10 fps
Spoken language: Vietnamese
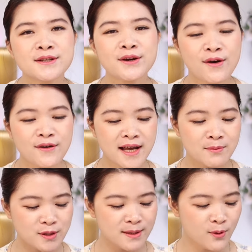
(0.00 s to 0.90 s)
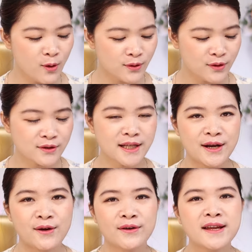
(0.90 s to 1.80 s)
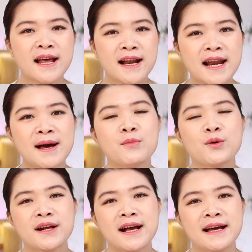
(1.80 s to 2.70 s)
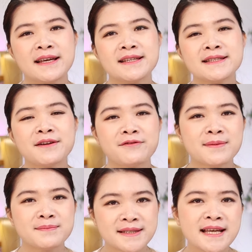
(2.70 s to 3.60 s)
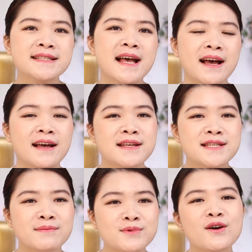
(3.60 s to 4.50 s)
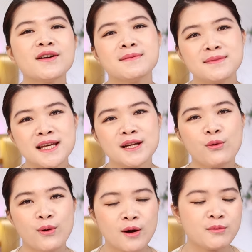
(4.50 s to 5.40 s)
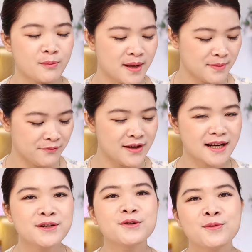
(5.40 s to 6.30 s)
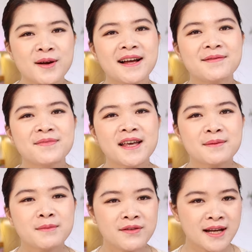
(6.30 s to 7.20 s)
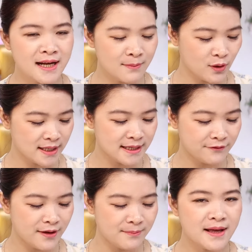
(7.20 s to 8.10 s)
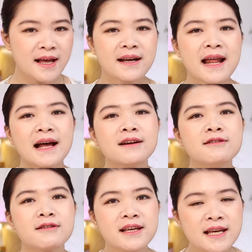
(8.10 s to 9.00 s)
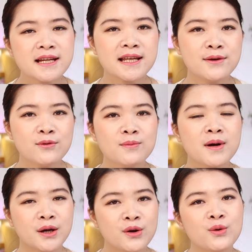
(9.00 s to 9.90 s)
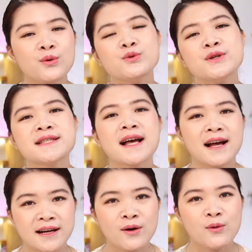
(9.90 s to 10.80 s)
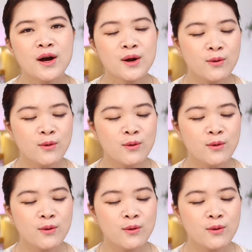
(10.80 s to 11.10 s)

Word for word: Do đó Care 100 Gold có thể nói là một cái sản phẩm dễ dàng chiếm trọn niềm tin của cộng đồng mẹ bỉm Việt, đúng không ạ? Bởi vì đây là một cái sản phẩm đã được nghiên cứu bởi đội ngũ chuyên gia hàng đầu